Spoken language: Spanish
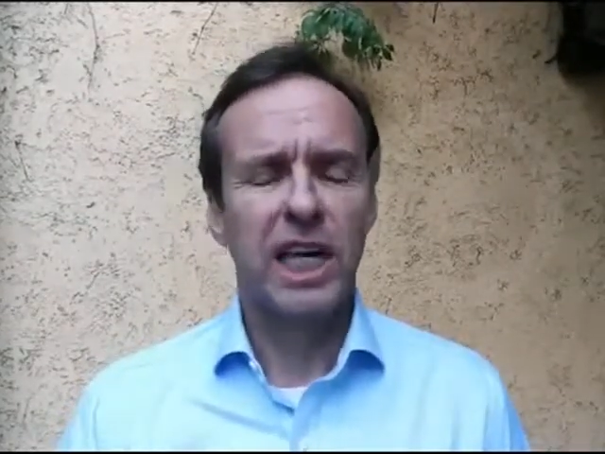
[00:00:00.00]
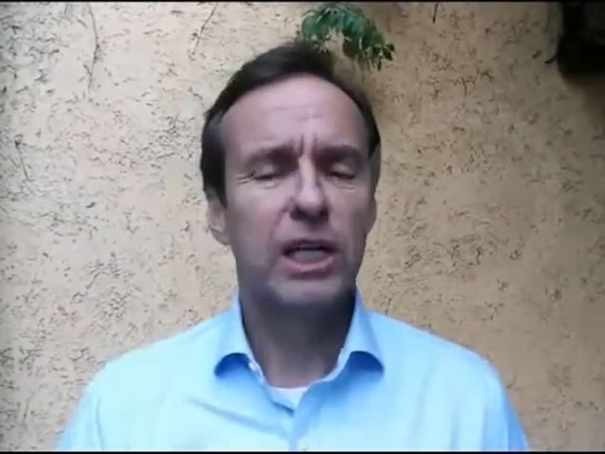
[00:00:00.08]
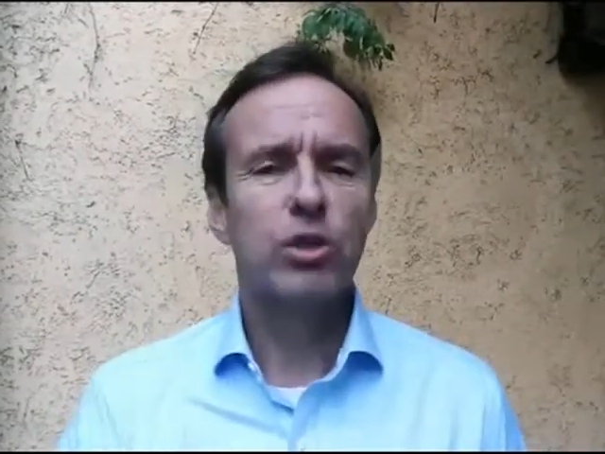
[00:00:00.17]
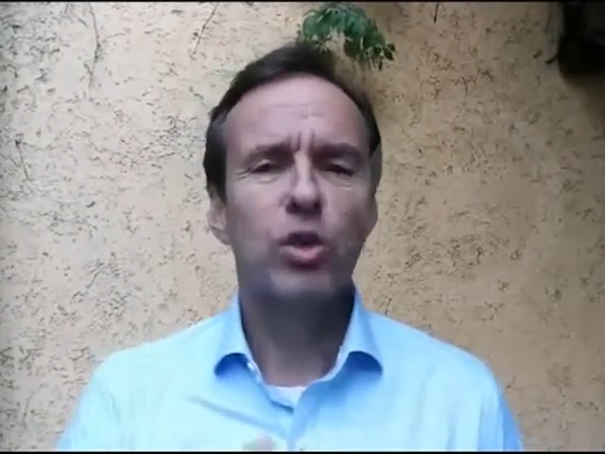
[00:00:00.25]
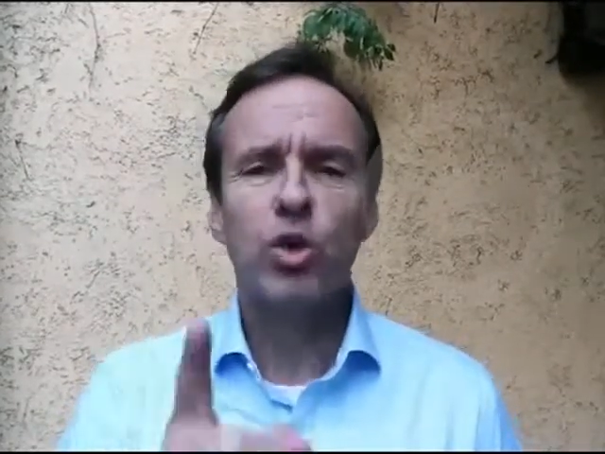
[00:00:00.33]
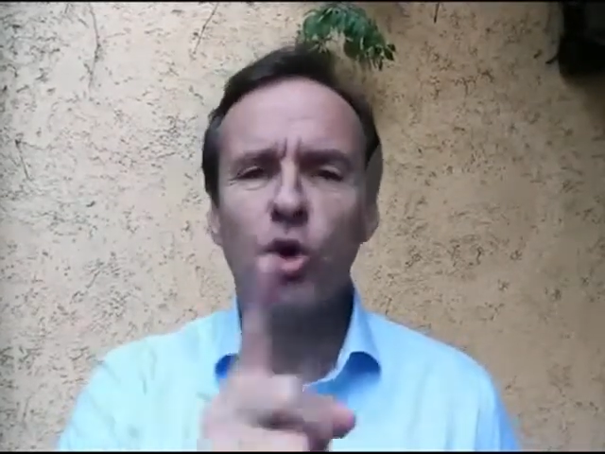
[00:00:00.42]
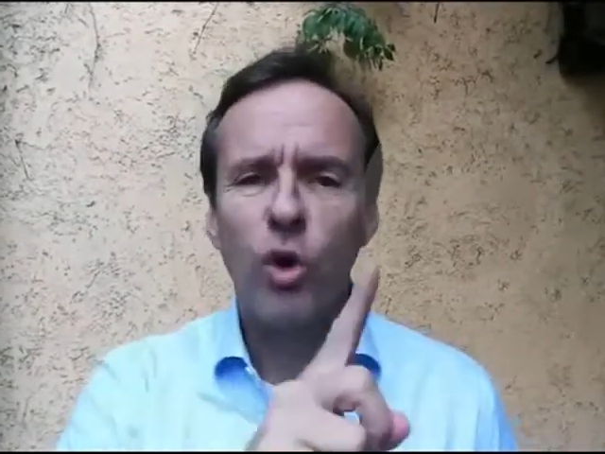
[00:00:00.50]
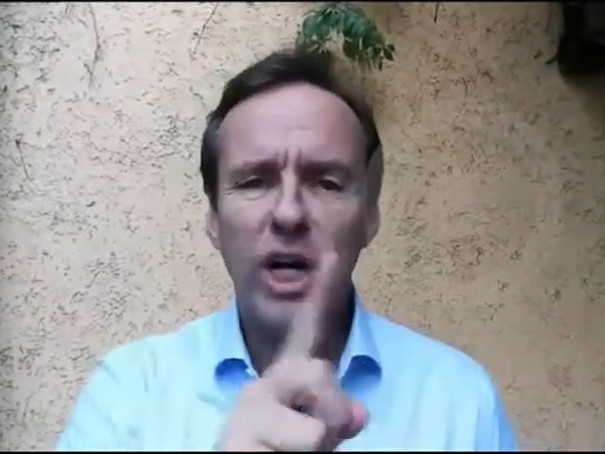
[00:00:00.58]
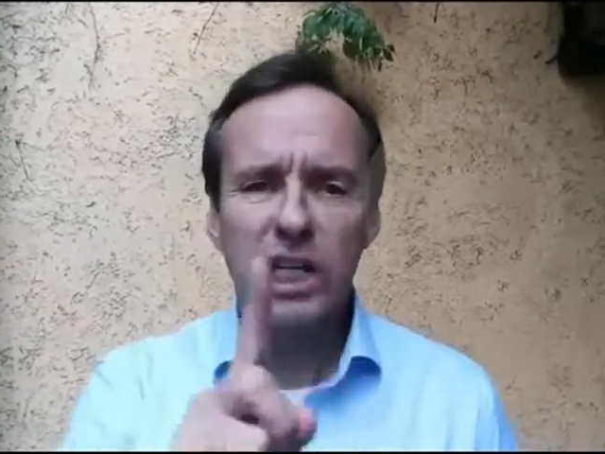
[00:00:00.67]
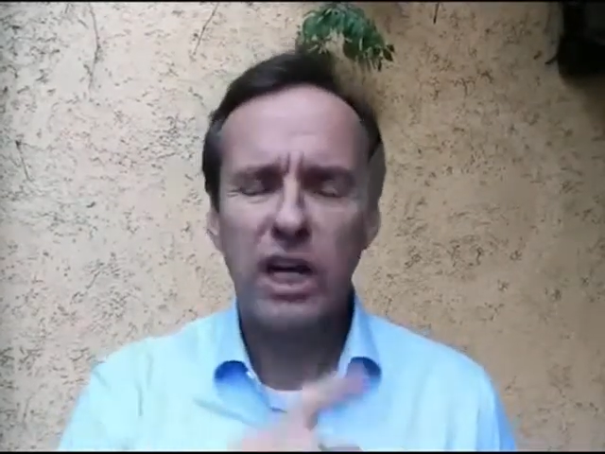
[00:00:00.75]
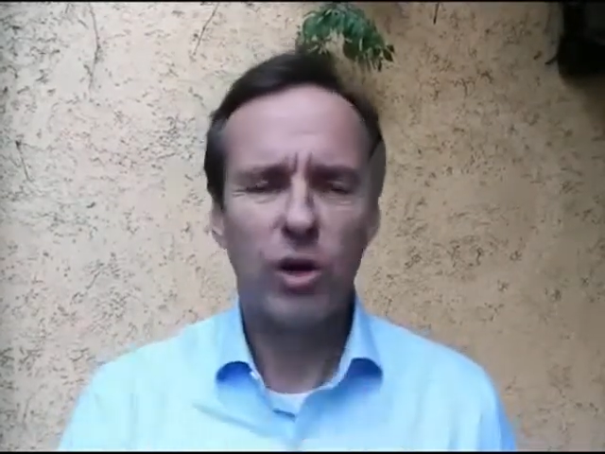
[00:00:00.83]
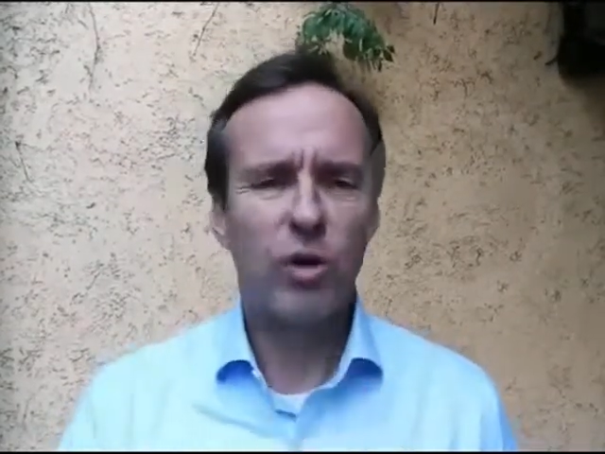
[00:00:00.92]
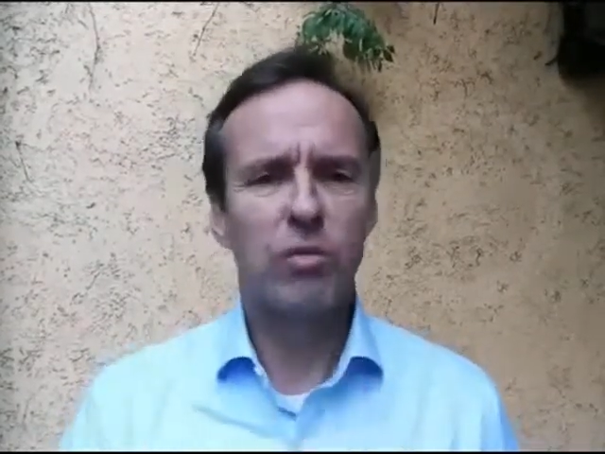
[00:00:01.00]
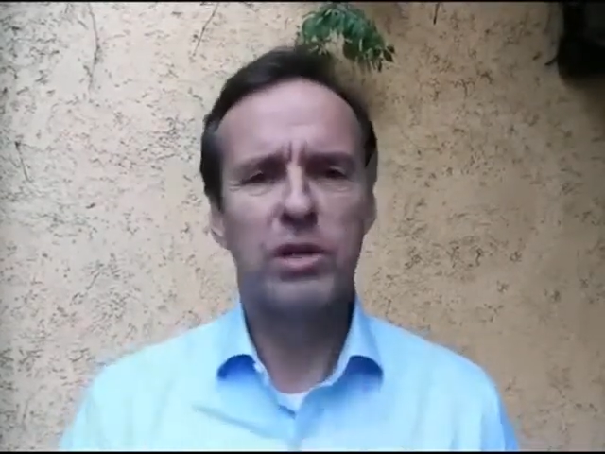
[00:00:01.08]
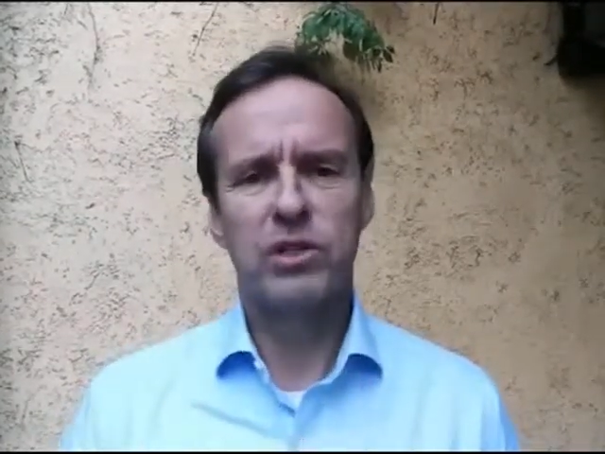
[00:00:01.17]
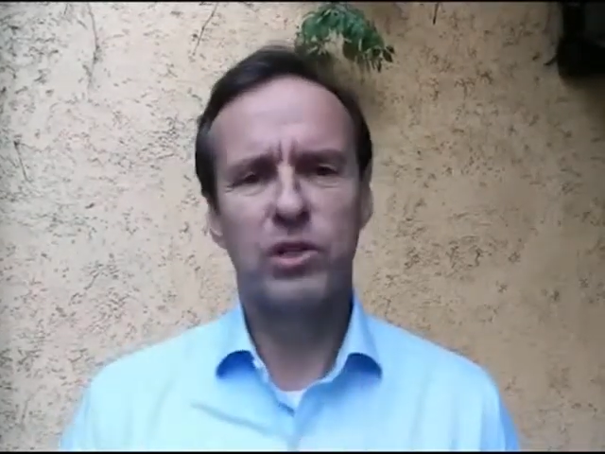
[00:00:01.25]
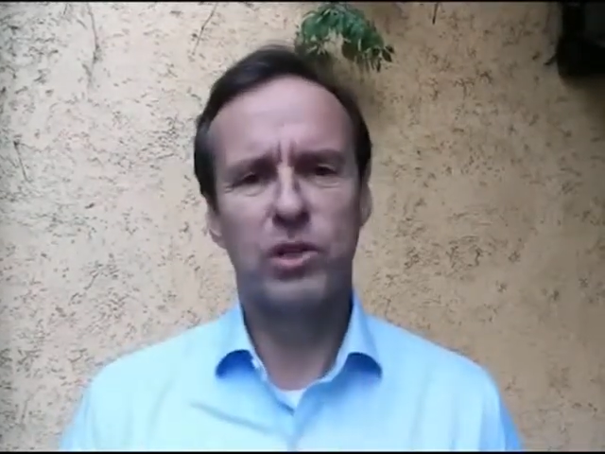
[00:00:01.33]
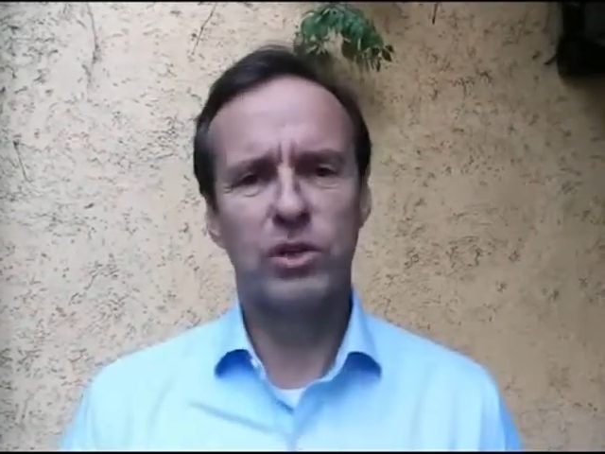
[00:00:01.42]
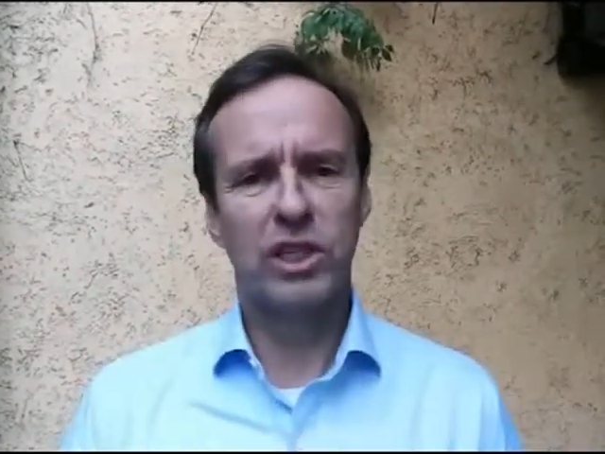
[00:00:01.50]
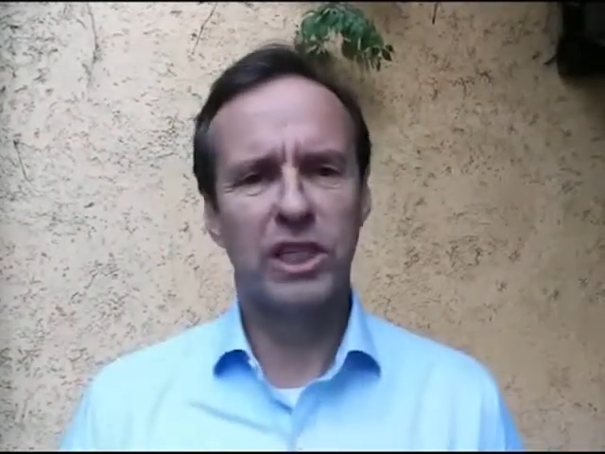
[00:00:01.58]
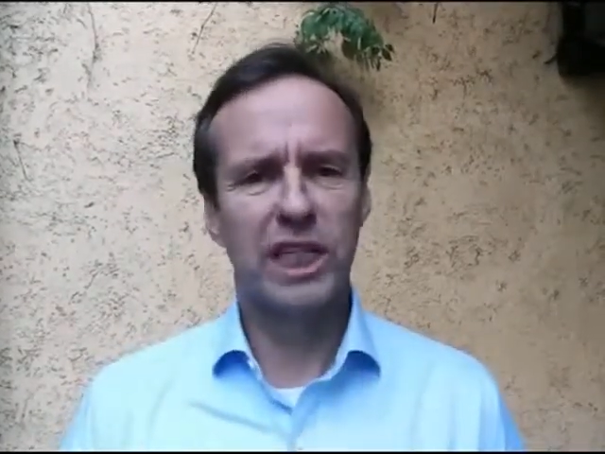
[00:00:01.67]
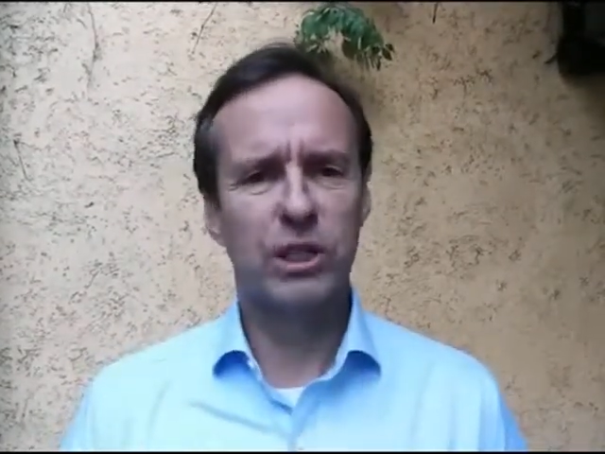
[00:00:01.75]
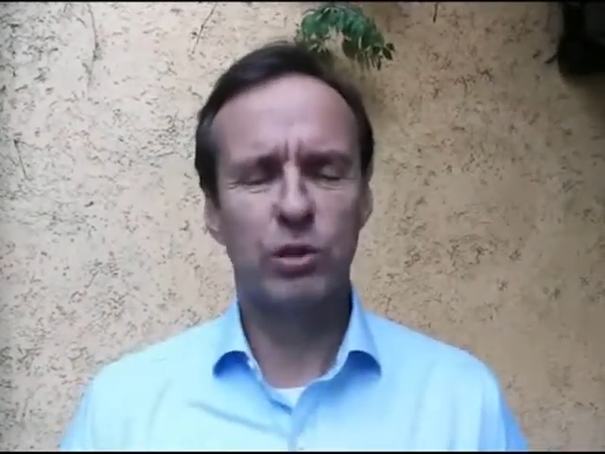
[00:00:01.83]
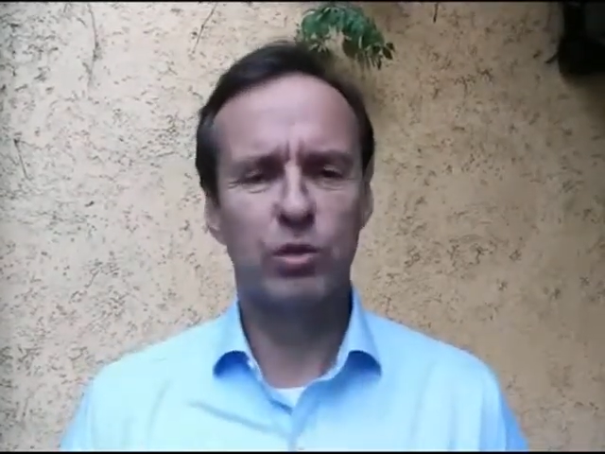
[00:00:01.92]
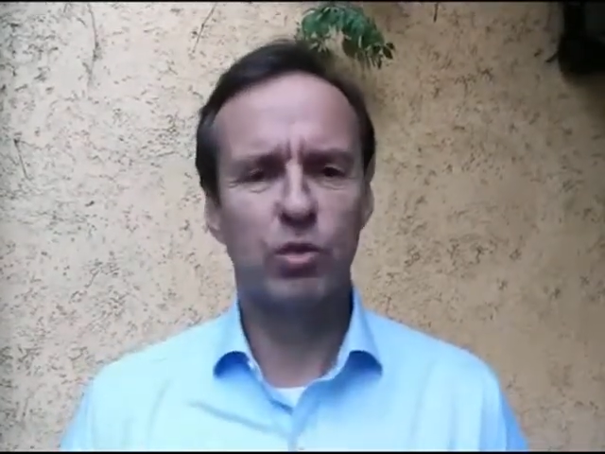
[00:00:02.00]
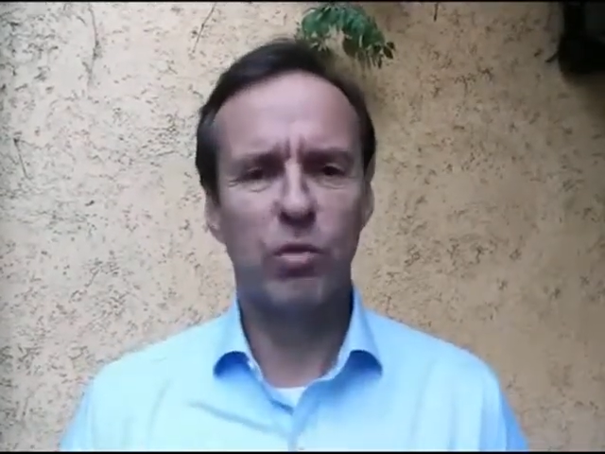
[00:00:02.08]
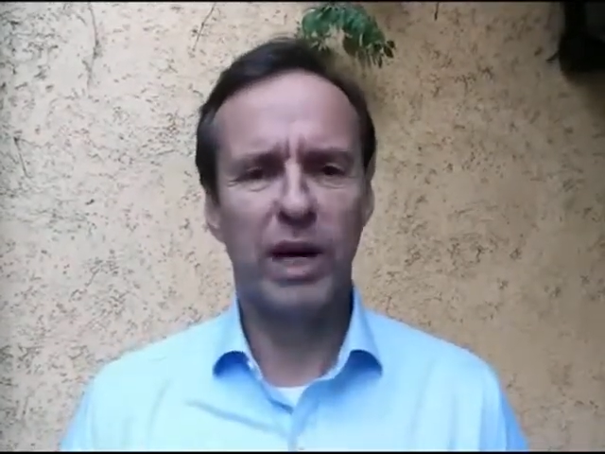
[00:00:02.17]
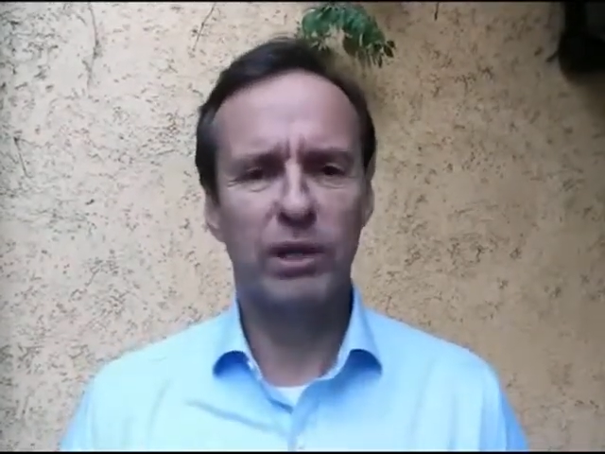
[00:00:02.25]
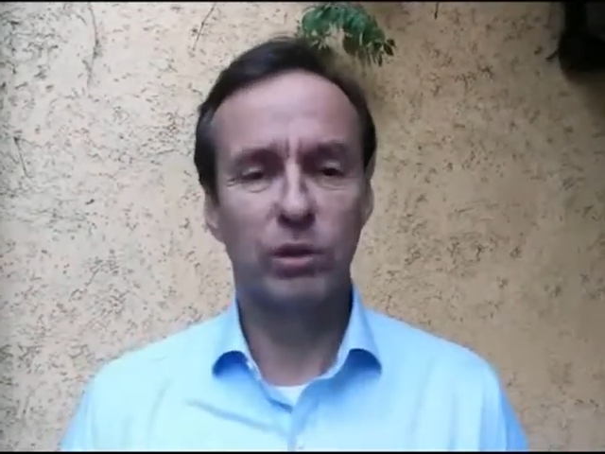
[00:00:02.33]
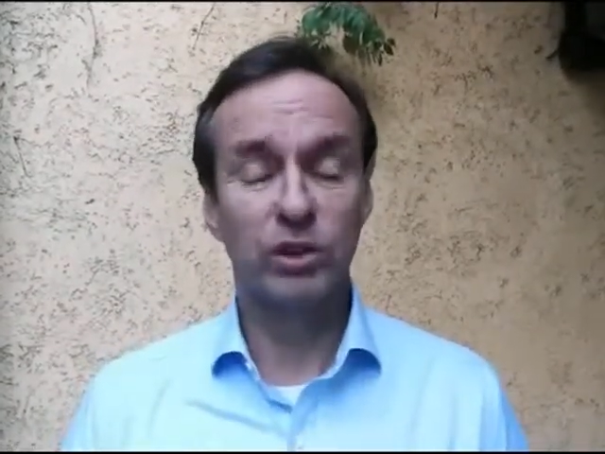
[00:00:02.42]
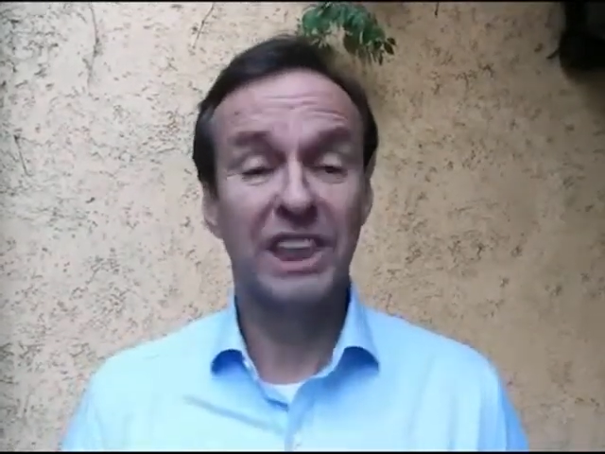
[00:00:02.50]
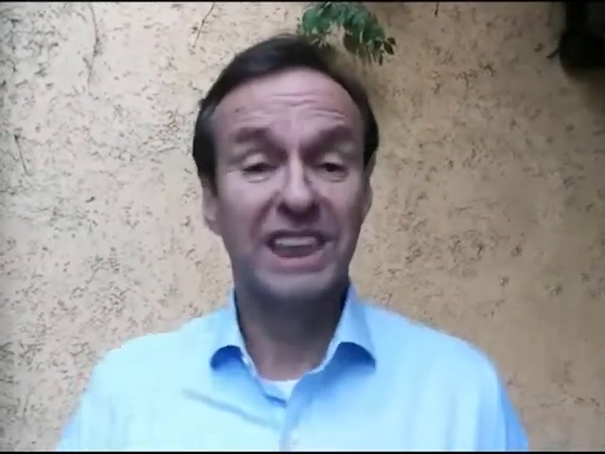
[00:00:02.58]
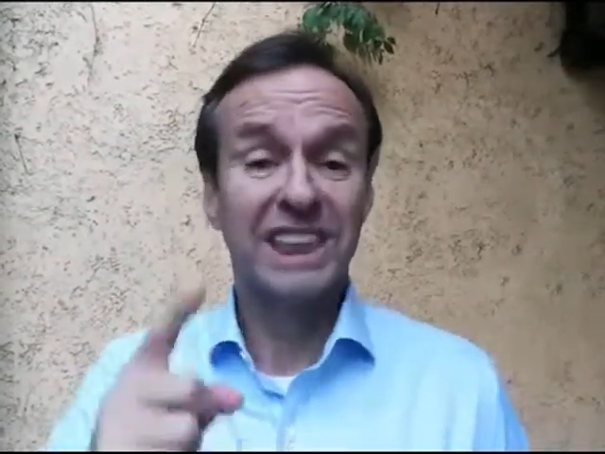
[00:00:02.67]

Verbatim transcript: Eso no es la Convención de Derechos Humanos.